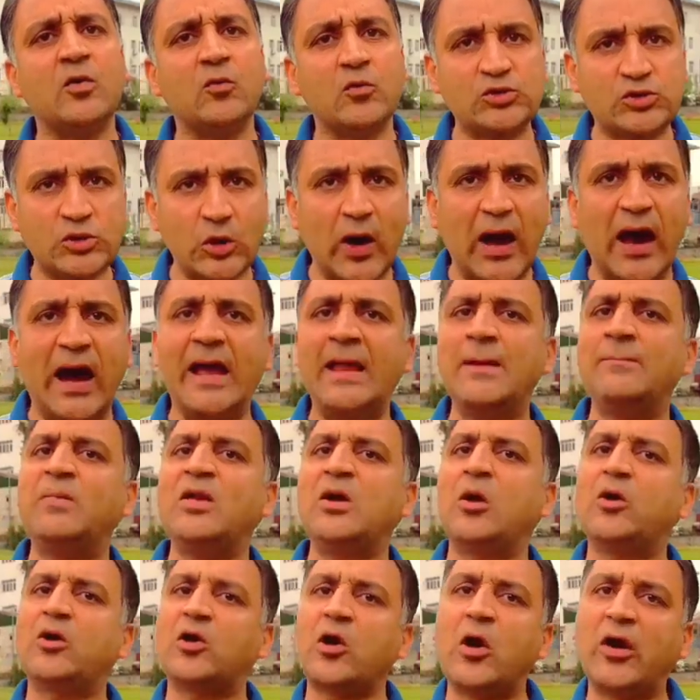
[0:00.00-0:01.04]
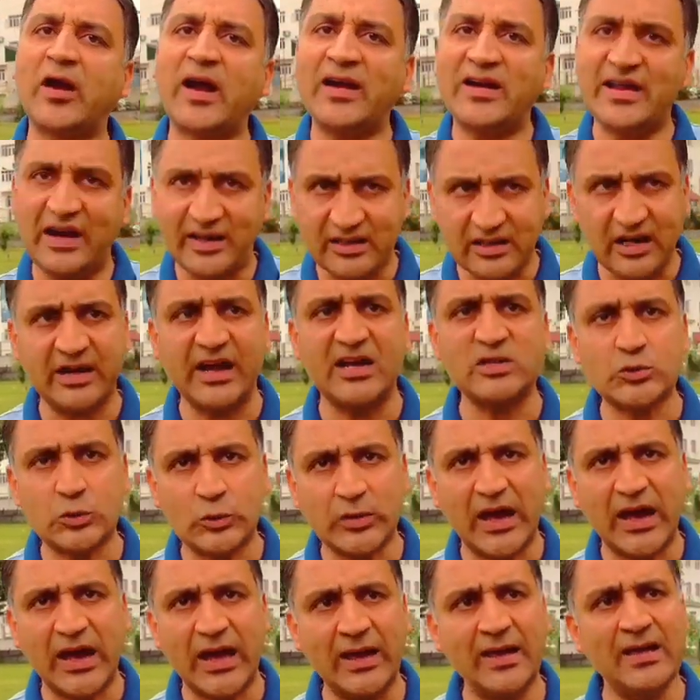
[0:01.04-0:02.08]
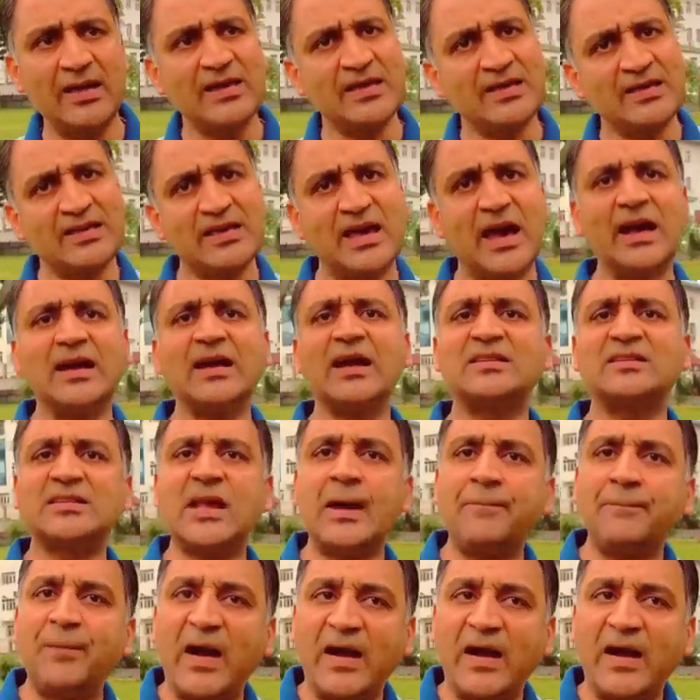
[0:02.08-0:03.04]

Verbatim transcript: वो जो आईबी और रॉक का डायरेक्टर रह चुका है क्या करता है